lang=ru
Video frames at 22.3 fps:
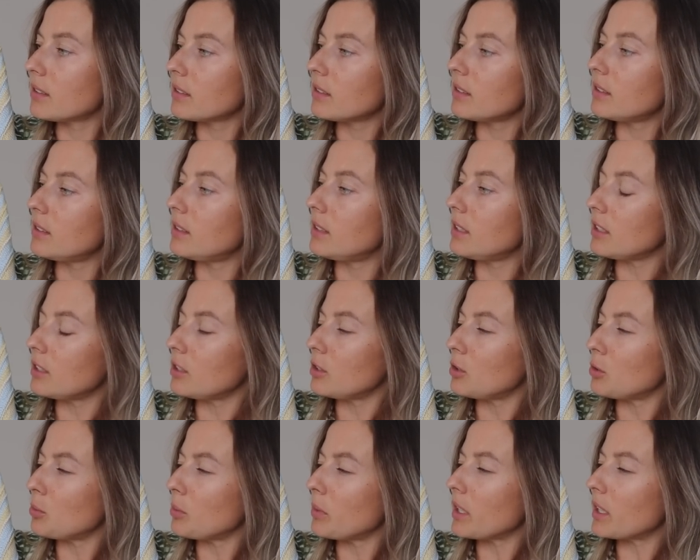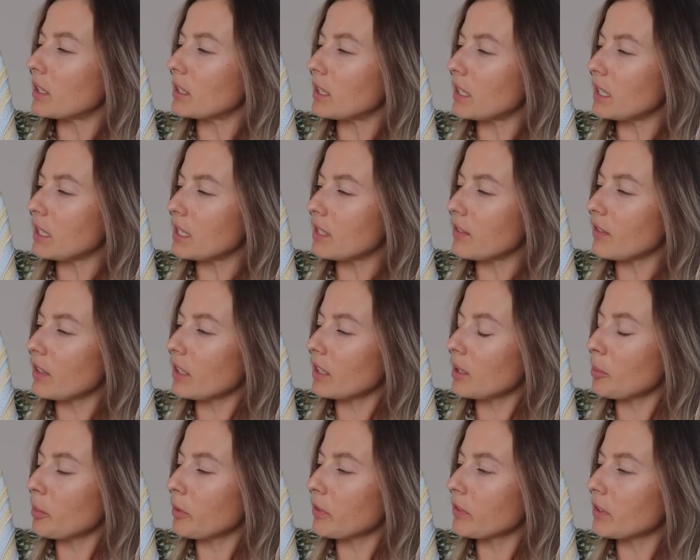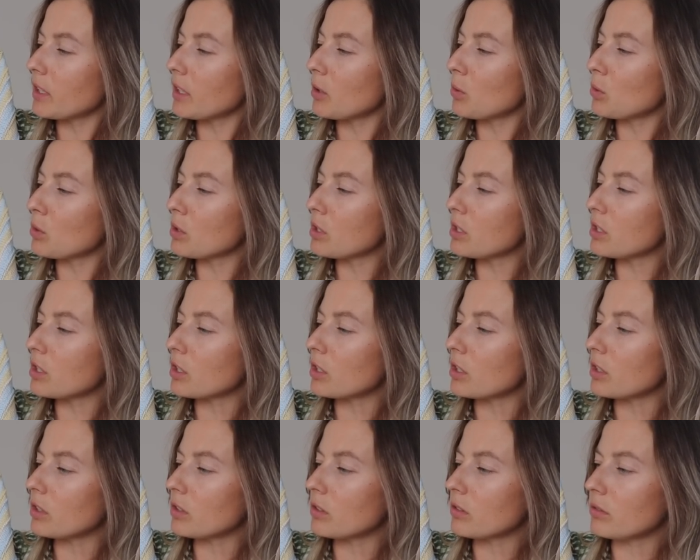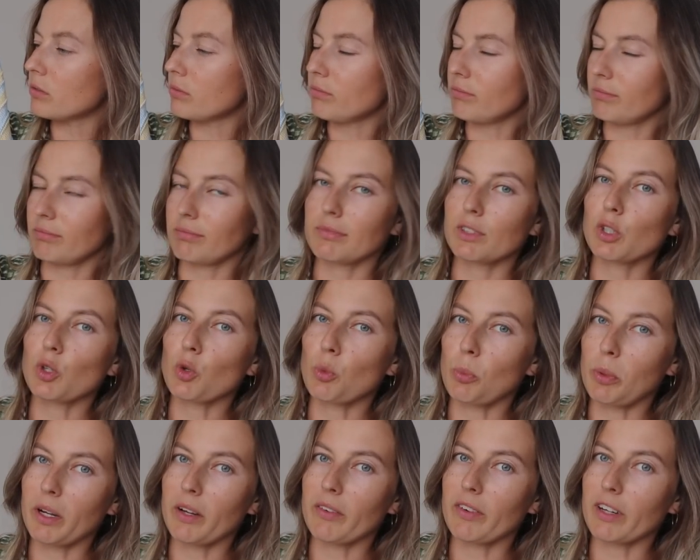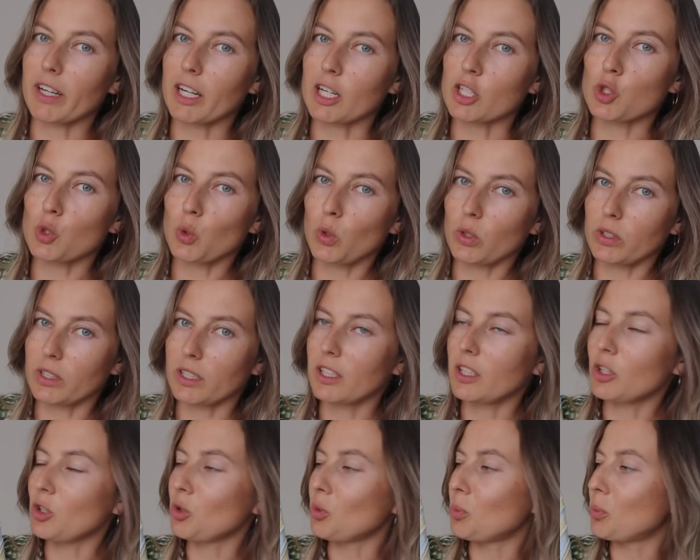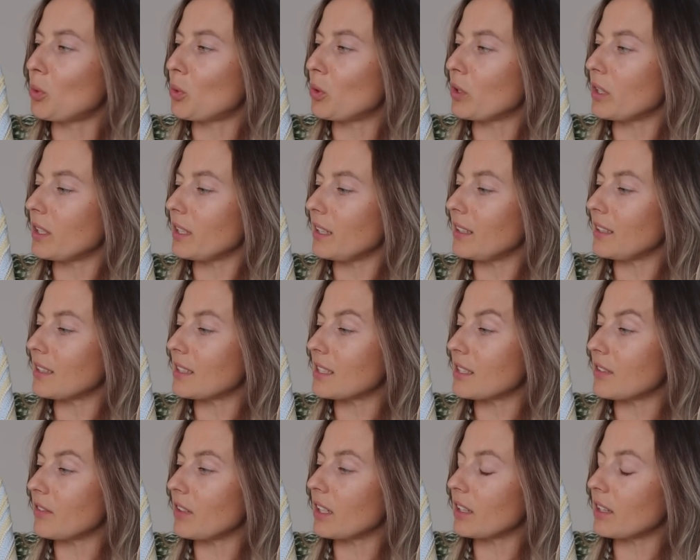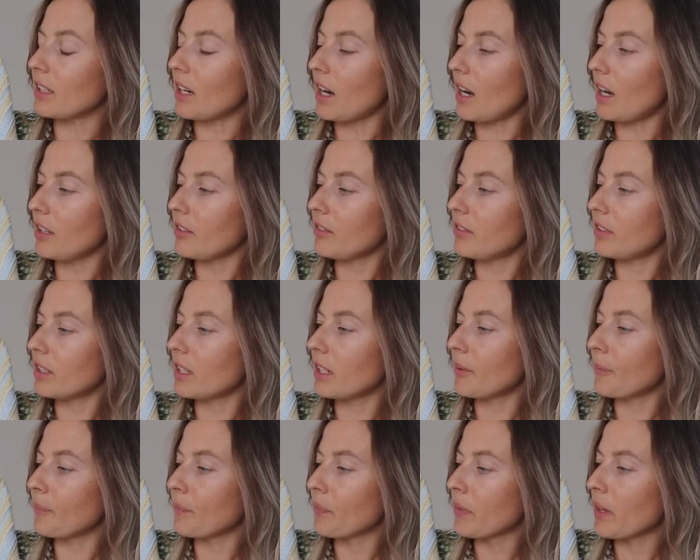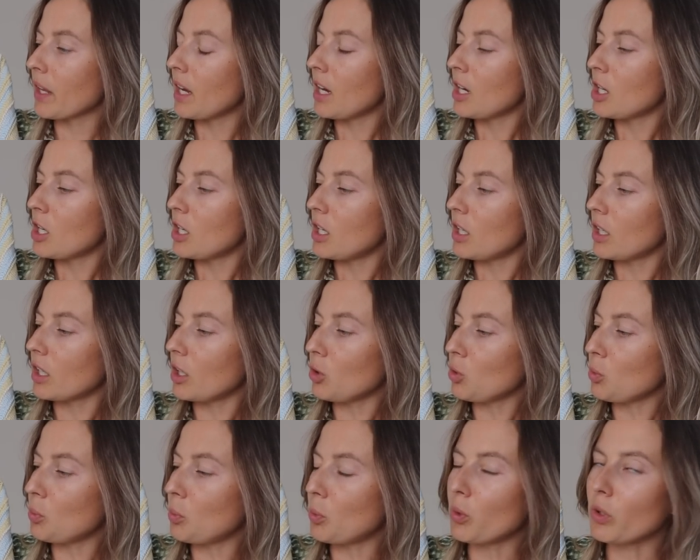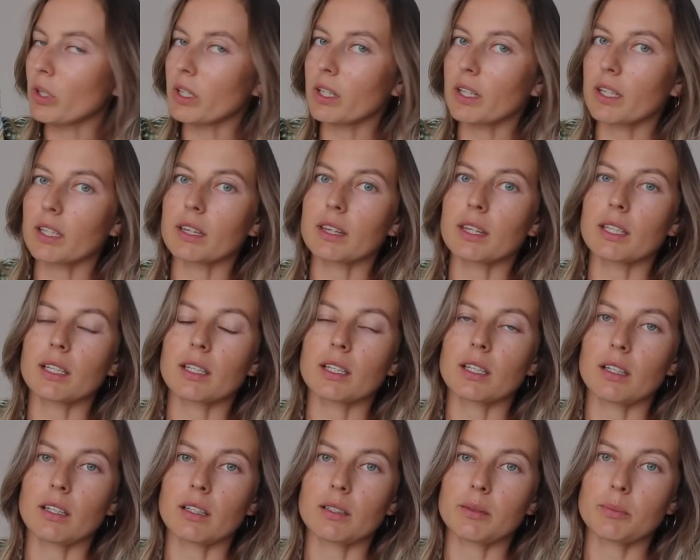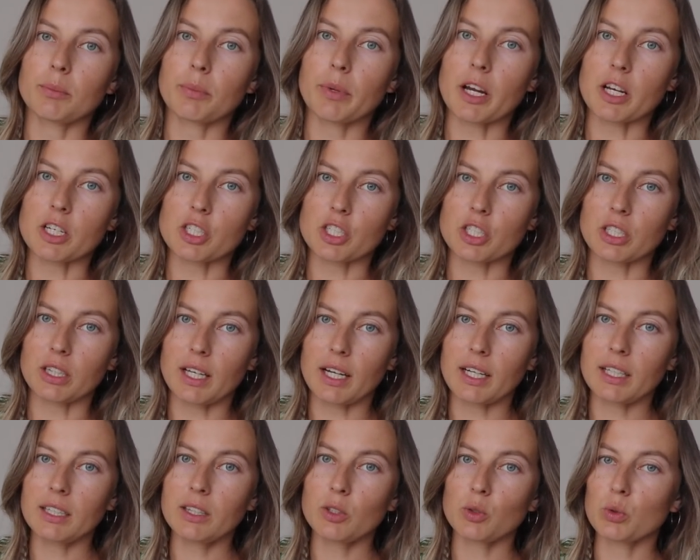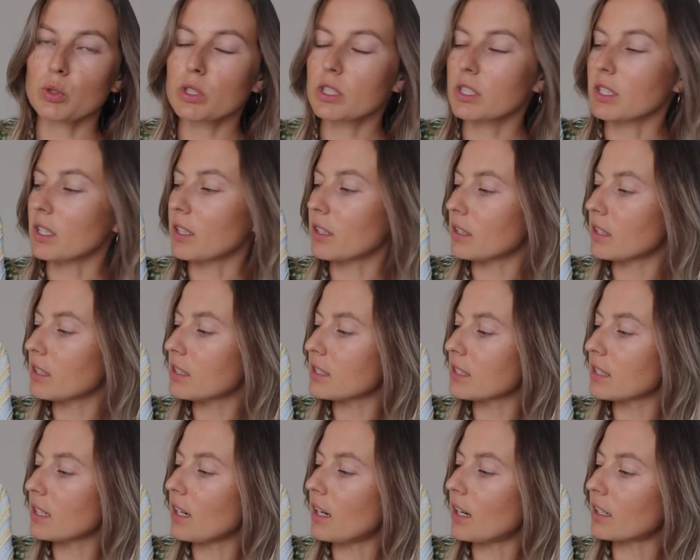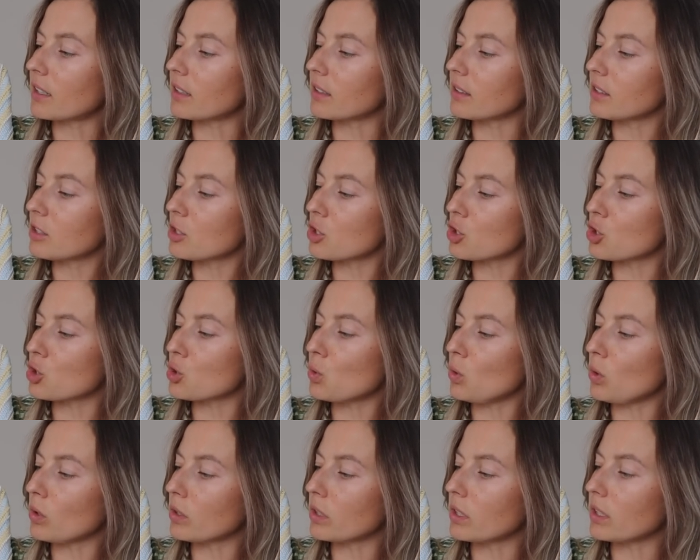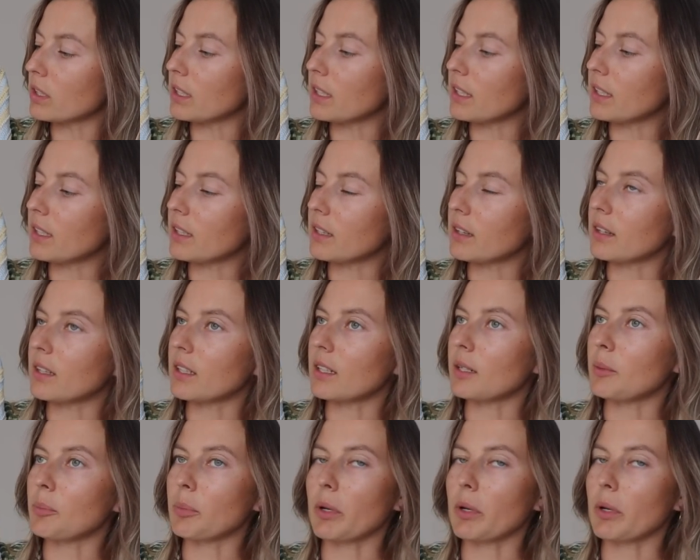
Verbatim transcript: здесь у меня три цвета, повторюсь, грубо говоря, желтый, голубой и цвет айвори. Голубой – это пряжа Line от Sandness Garn, желтый – это